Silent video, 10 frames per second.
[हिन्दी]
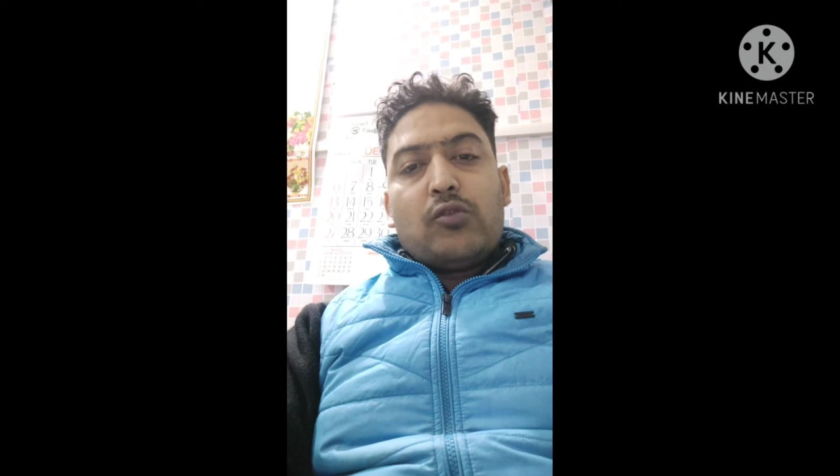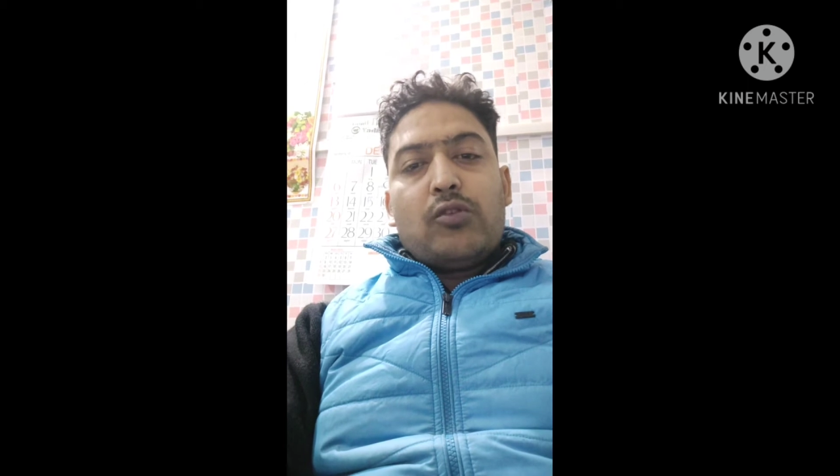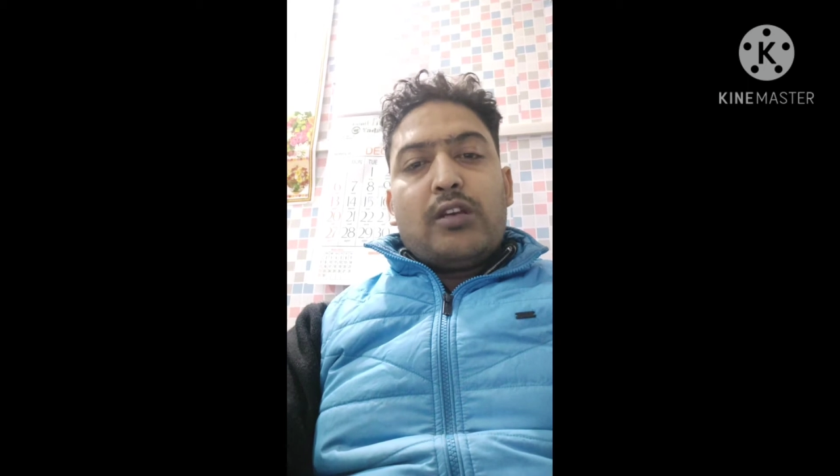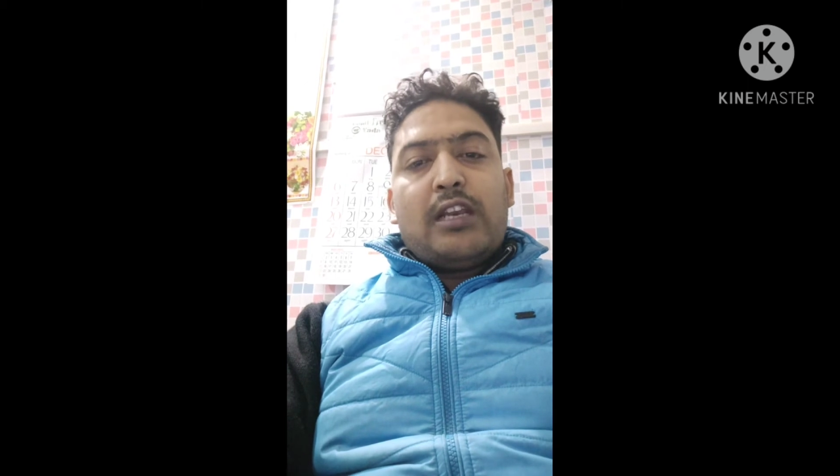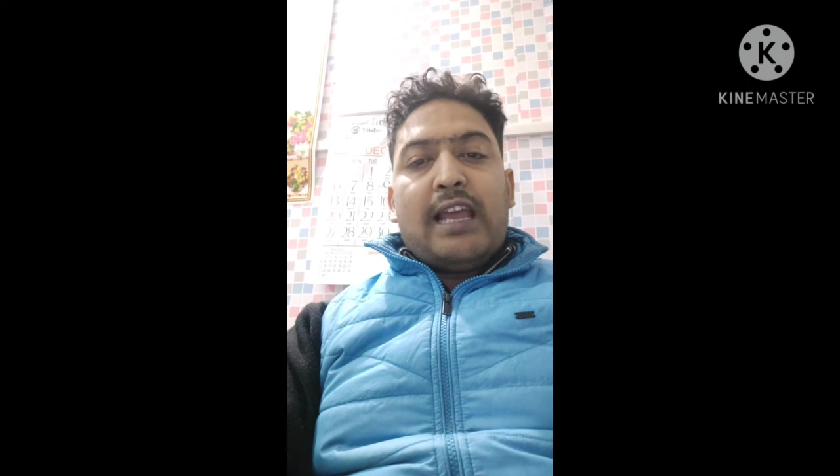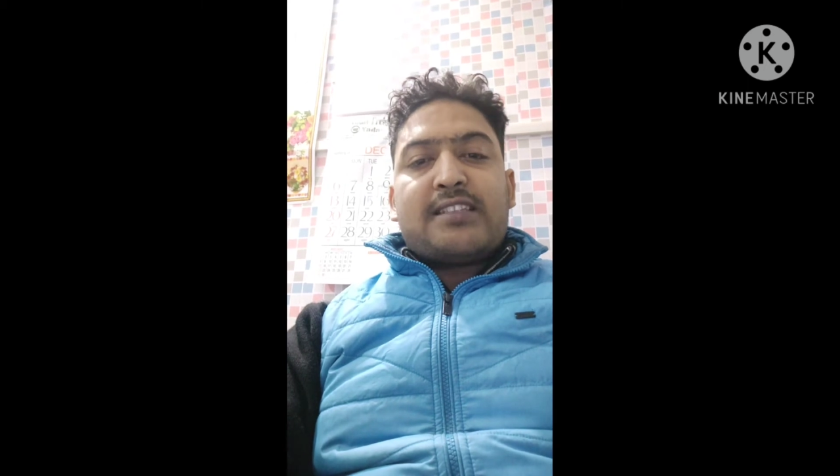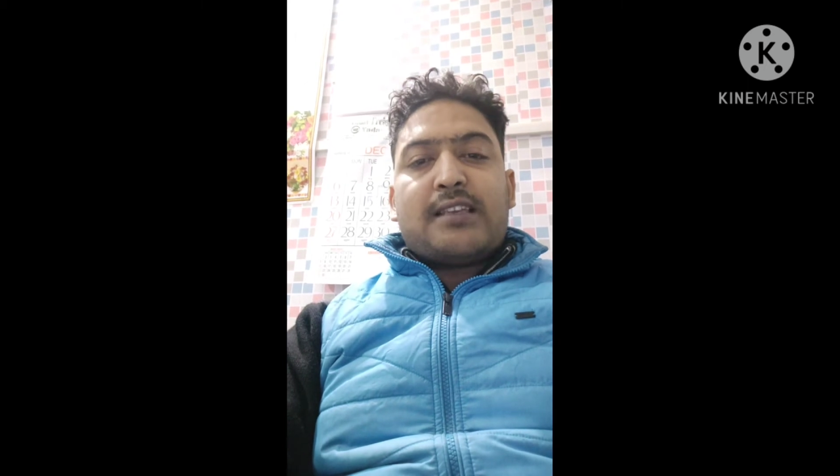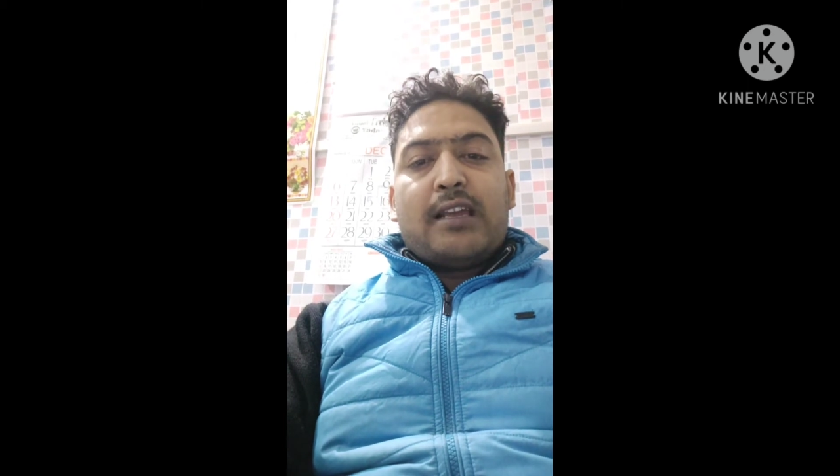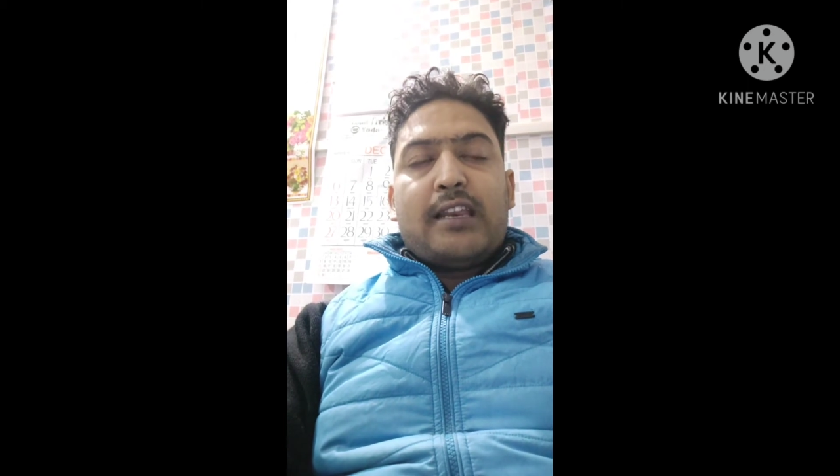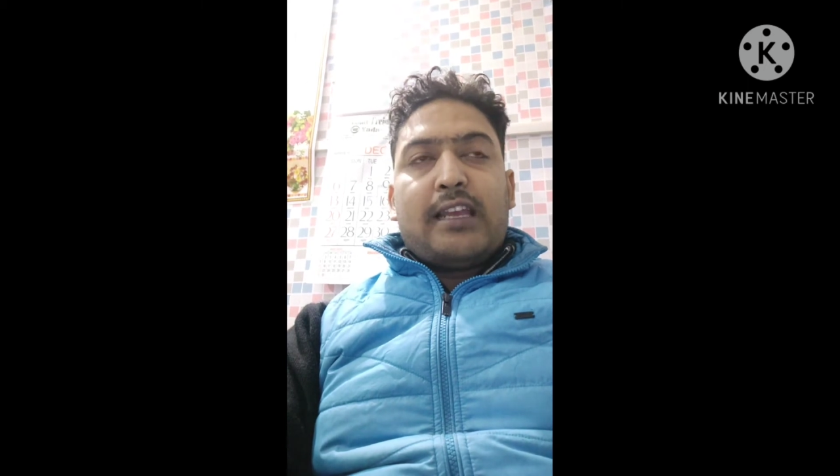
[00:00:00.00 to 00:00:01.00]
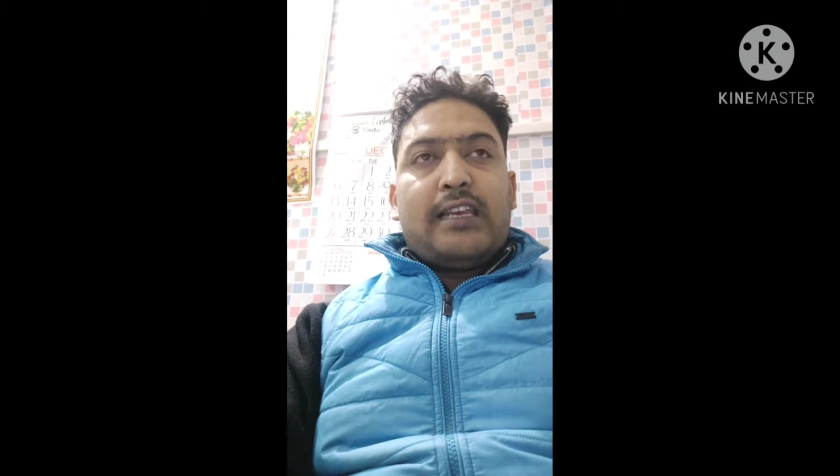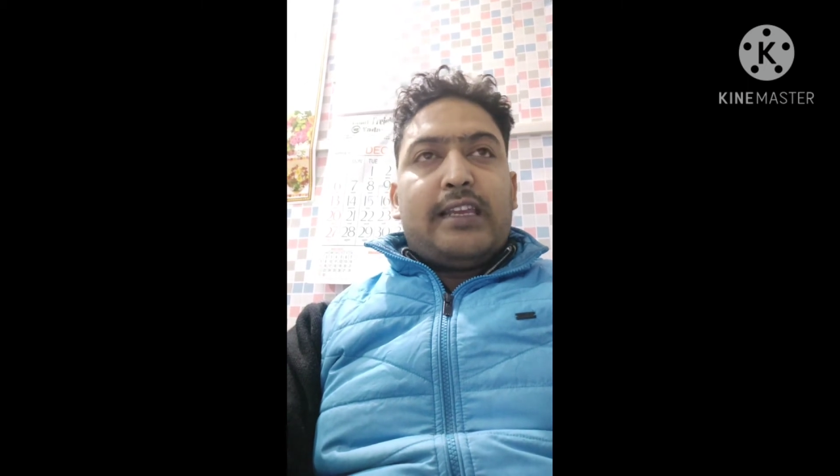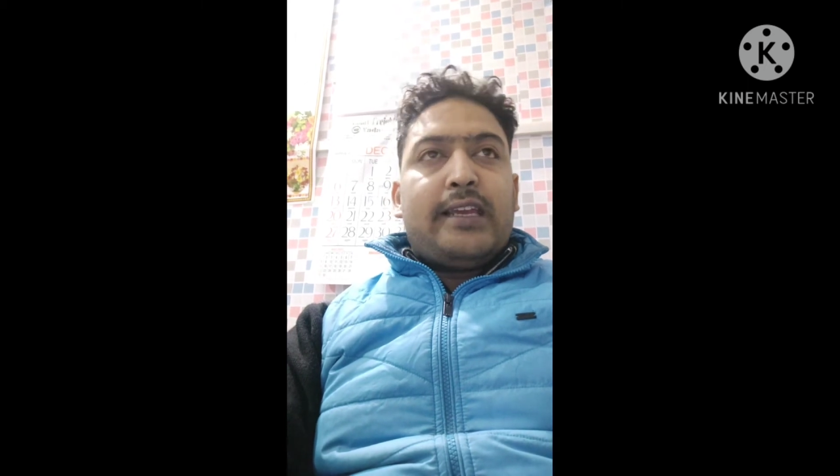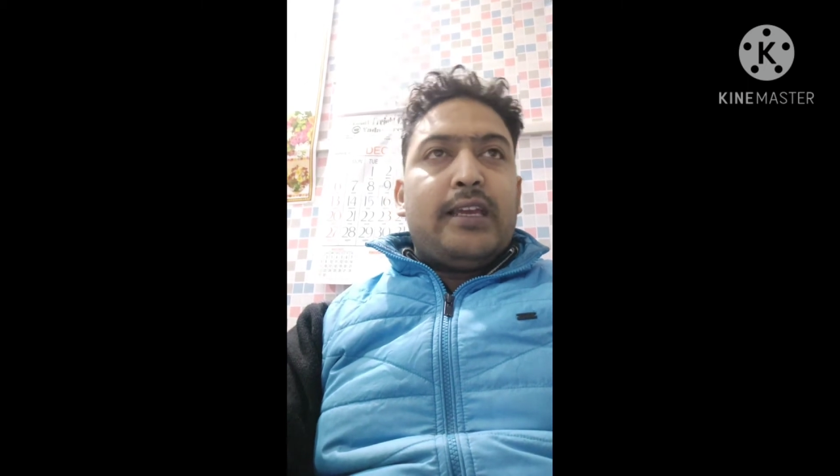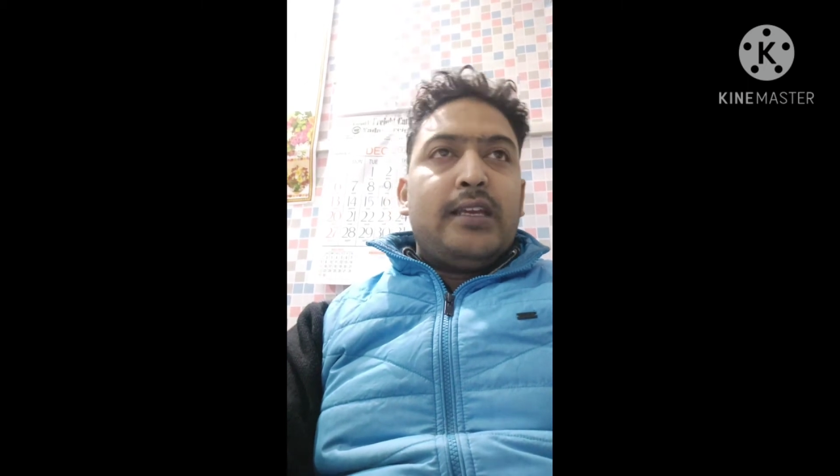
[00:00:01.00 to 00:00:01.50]
को रिलैक्स करने के
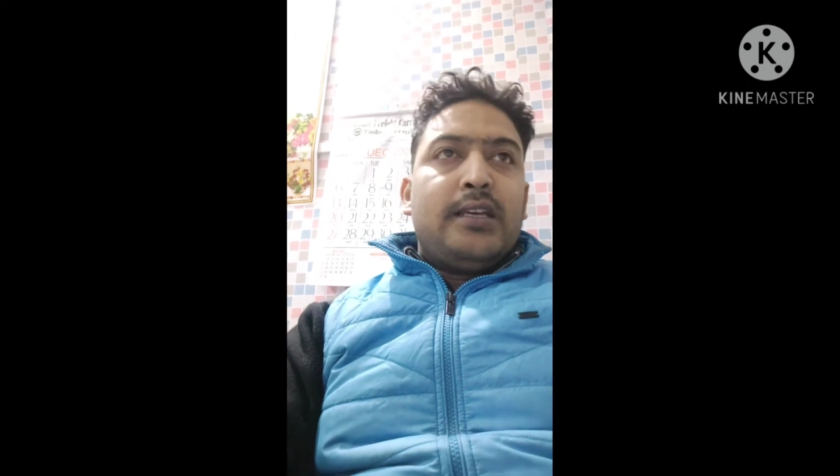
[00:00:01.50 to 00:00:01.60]
लिए